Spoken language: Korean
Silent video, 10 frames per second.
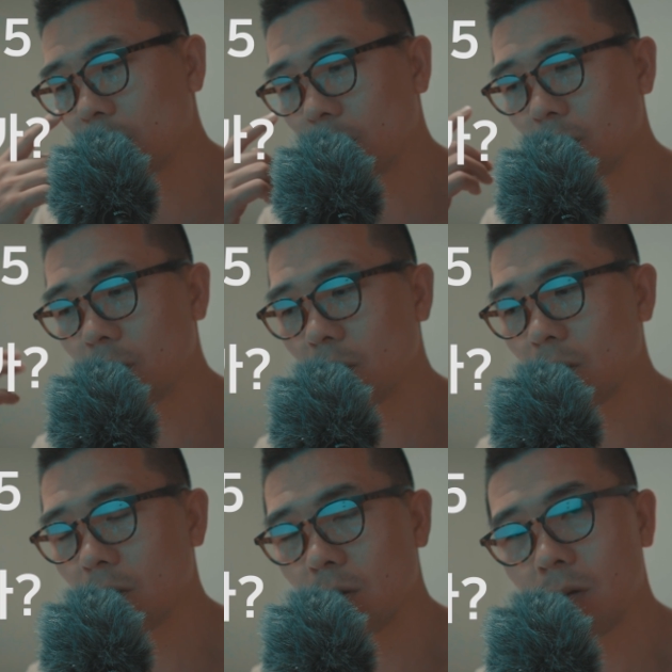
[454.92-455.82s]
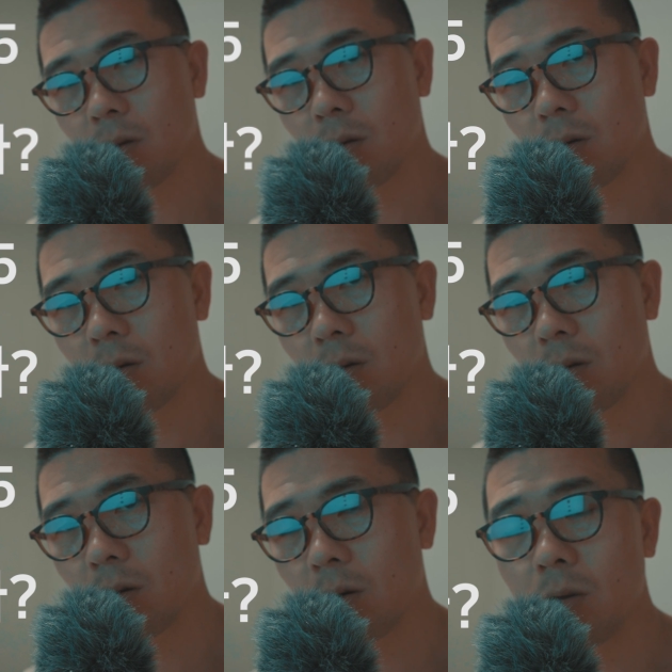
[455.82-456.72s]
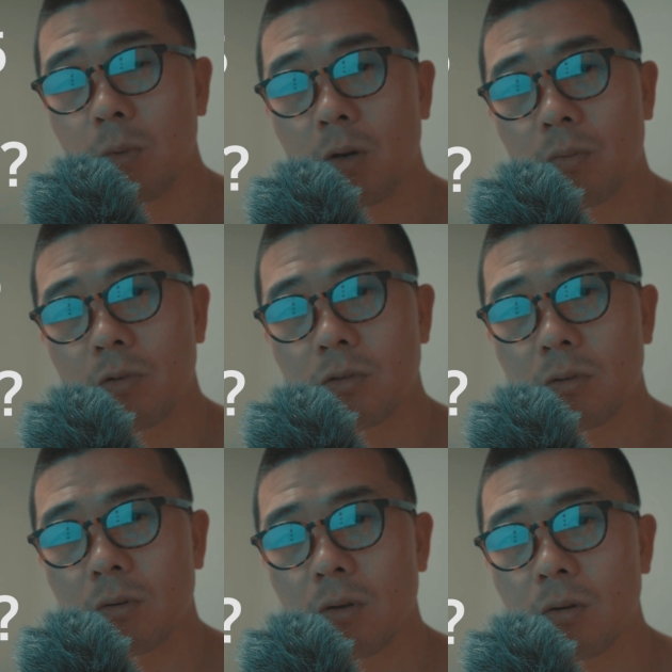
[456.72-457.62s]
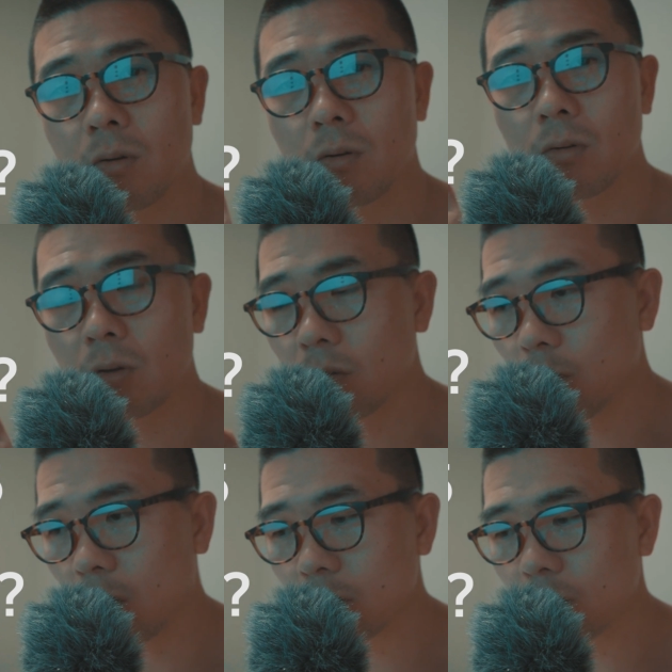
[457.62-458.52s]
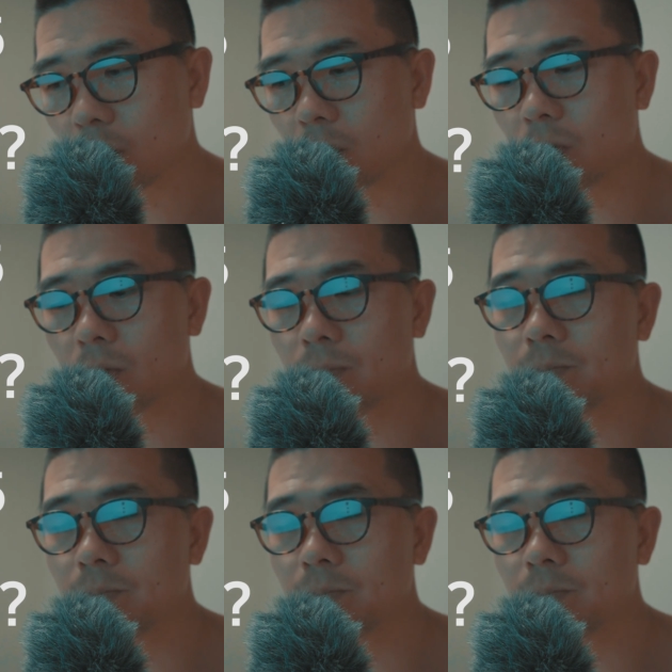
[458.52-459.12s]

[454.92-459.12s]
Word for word: 그걸 의미가 없어지는 거예요. 그게 너무 아쉬운 거죠.